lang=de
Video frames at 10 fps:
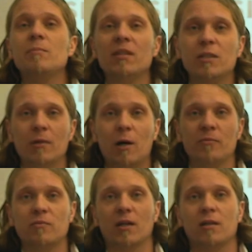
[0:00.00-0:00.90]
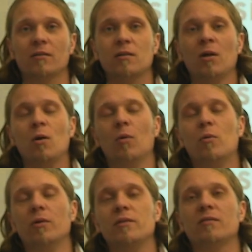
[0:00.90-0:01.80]
ich mich hier überhaupt zurecht.
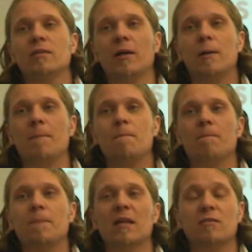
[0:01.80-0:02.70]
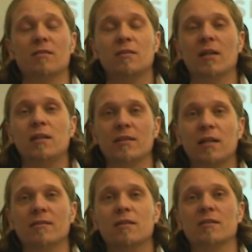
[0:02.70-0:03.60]
Und ähm, ähm, das ist sicherlich
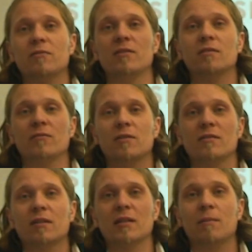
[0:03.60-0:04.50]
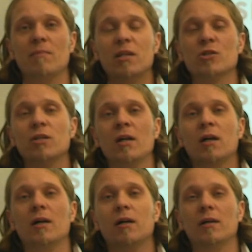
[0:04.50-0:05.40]
ein Ansatz gewesen, dass wir gesagt haben, Mensch,
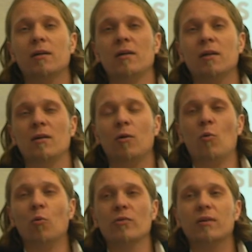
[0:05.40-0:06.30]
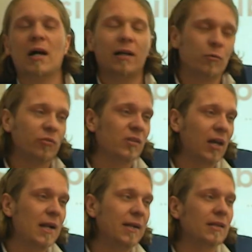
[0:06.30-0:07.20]
äh, gerade
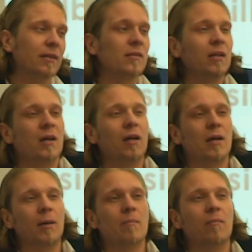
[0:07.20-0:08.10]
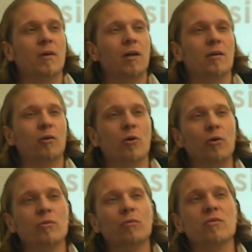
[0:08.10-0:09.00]
unsere Eltern ähm,
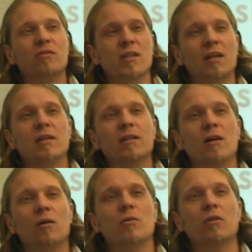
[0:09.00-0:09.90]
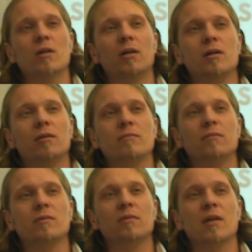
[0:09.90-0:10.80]
können uns sicherlich auch äh,
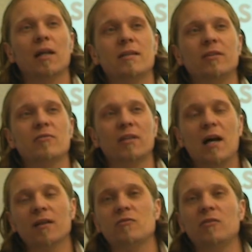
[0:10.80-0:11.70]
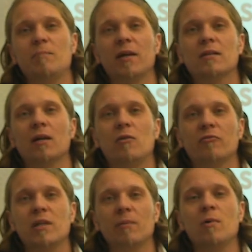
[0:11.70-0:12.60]
ein relativ klares Feedback
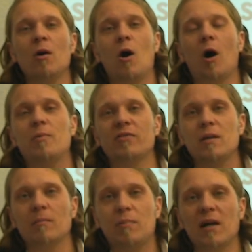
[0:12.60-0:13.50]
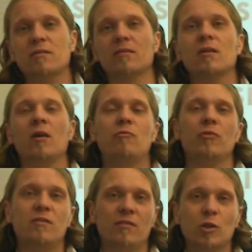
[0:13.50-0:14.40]
darauf geben, ob es eben passt
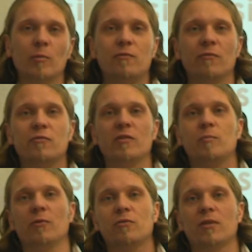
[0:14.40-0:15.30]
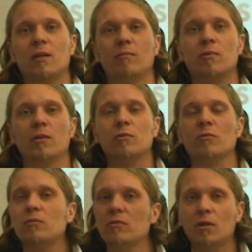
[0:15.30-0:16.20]
für die Zielgruppe 50 plus oder eben nicht.
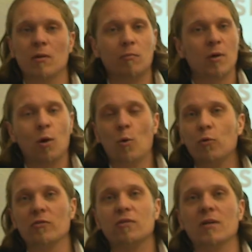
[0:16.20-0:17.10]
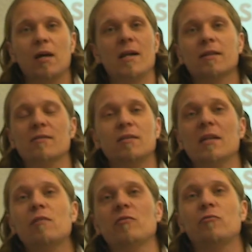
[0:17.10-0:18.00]
Und ähm, unsere Eltern sind
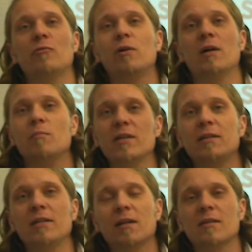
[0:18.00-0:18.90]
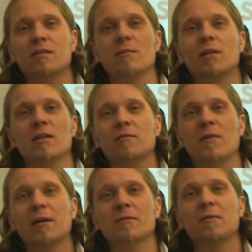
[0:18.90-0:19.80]
nach wie vor Mitglieder des
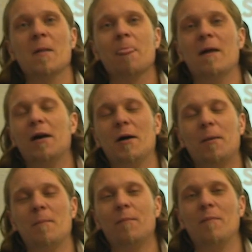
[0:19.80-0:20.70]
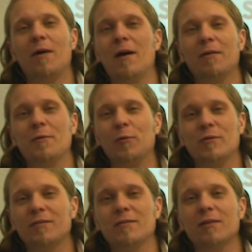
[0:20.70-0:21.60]
Silbernetzwerks ähm,
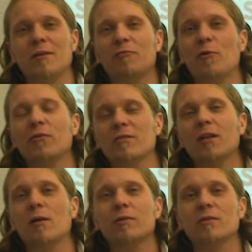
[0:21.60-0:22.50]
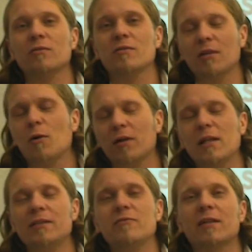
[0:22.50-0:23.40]
und äh, freuen sich, glaube ich, und sind auch relativ